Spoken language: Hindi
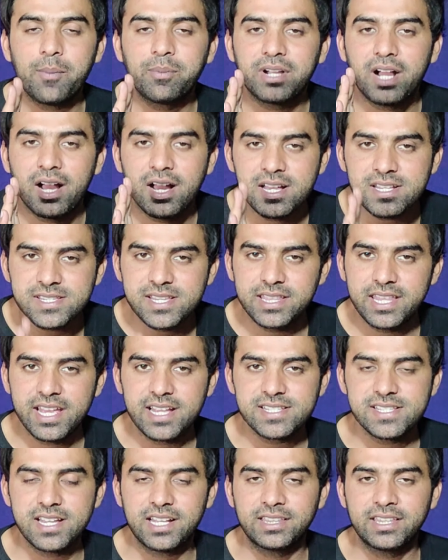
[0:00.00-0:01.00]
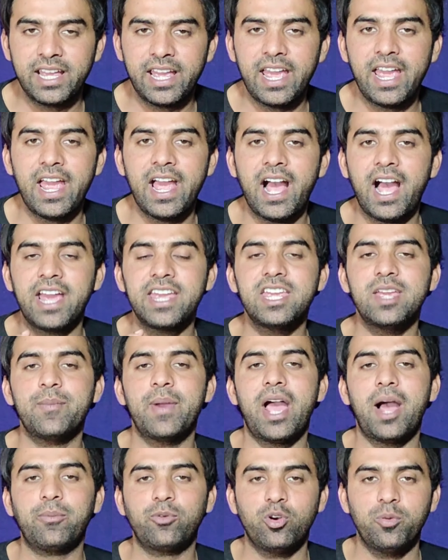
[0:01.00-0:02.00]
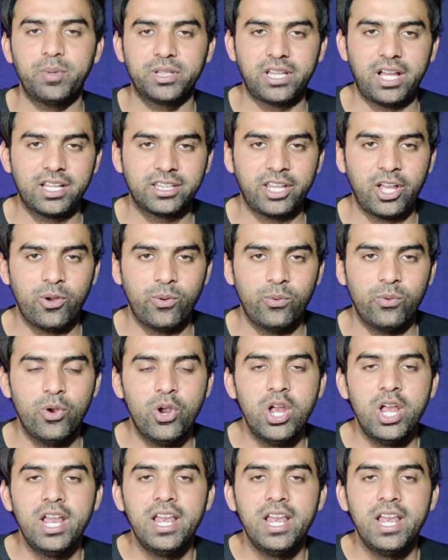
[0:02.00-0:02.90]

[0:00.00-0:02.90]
आप कहाँ से देख सकते हैं आइए मैं आपको बताता हूँ